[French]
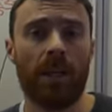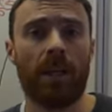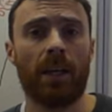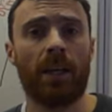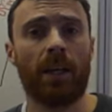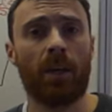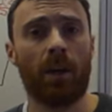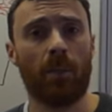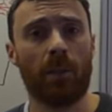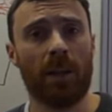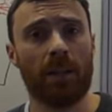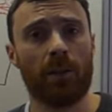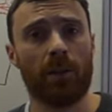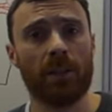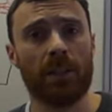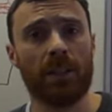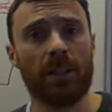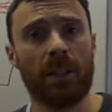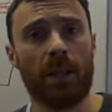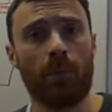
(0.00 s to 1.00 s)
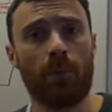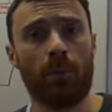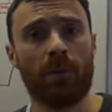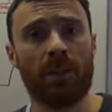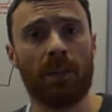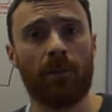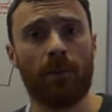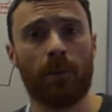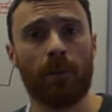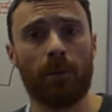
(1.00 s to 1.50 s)
et comme la densité est plus
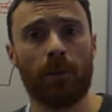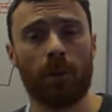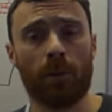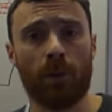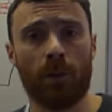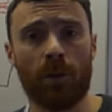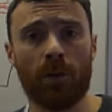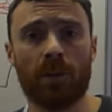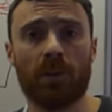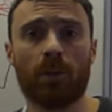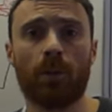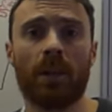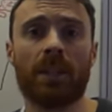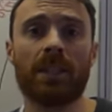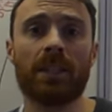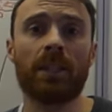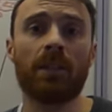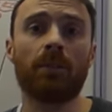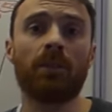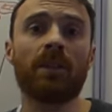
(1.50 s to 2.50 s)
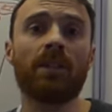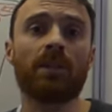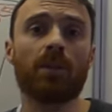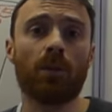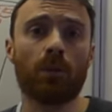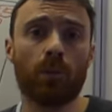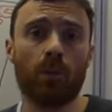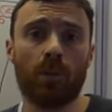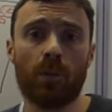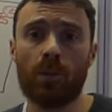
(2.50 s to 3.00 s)
importante, cela signifie
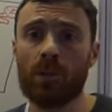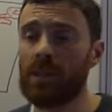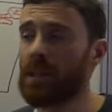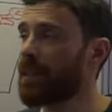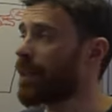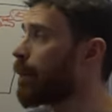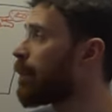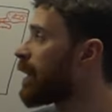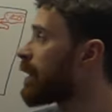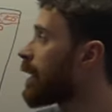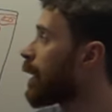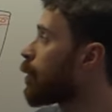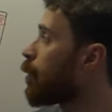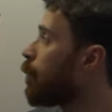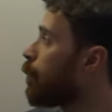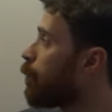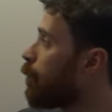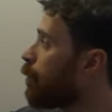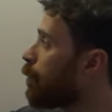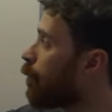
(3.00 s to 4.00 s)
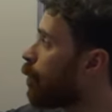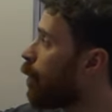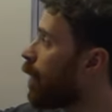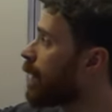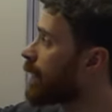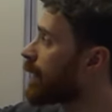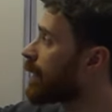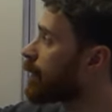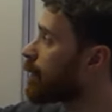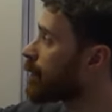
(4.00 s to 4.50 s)
sans doute que c'est c'est un matériau plus froid
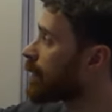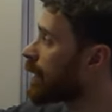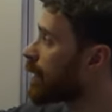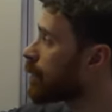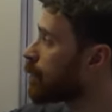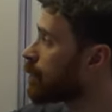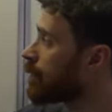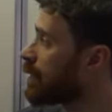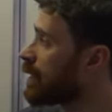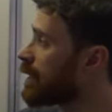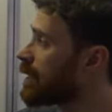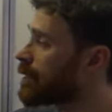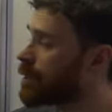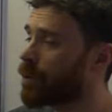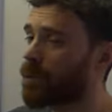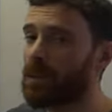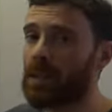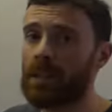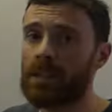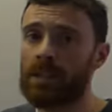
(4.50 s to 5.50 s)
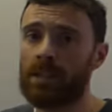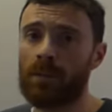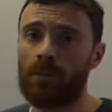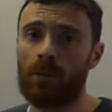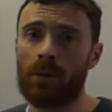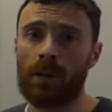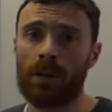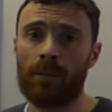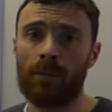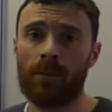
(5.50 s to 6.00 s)
qui est en train de descendre à ce
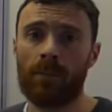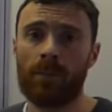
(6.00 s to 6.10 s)
niveau-là.